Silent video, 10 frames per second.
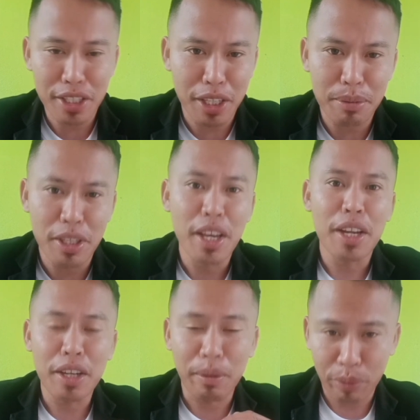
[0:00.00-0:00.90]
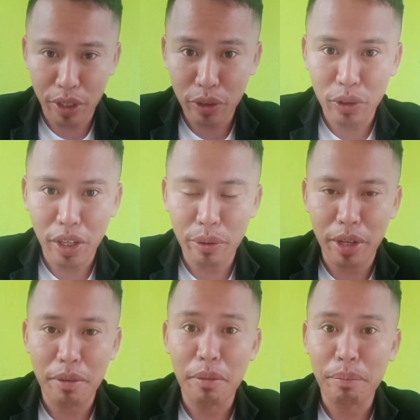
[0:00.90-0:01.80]
yun po mga ka-lives
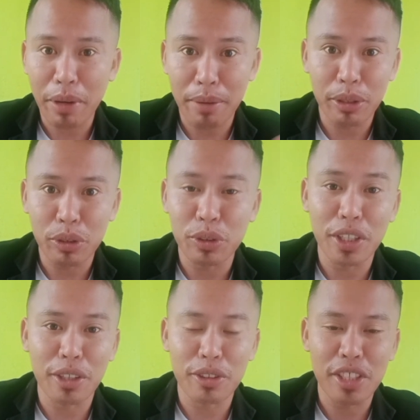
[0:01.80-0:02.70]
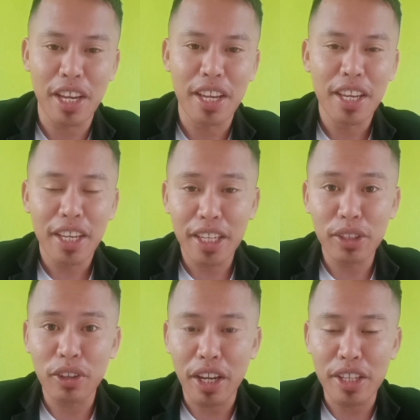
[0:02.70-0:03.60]
yung pwede nating
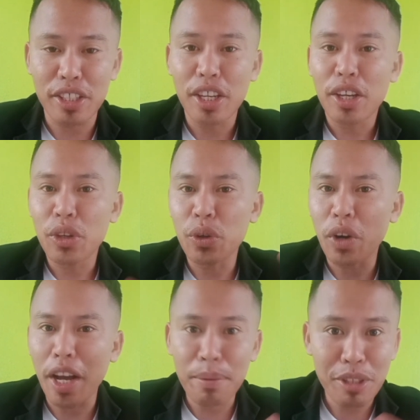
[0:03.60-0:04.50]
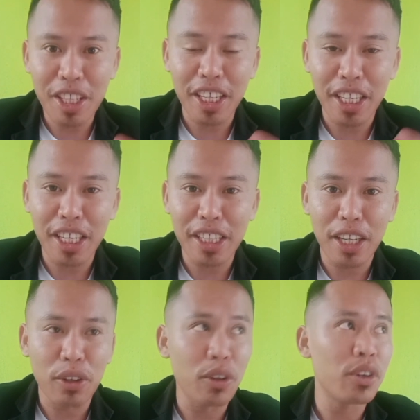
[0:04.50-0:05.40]
magagawa, mangyayari
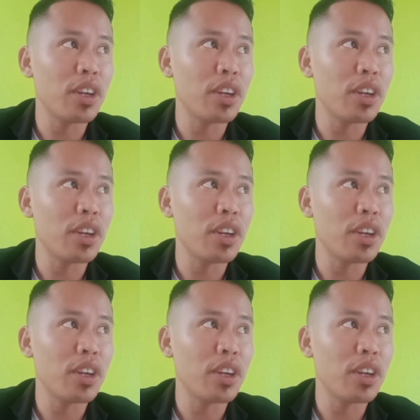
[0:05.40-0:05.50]
sa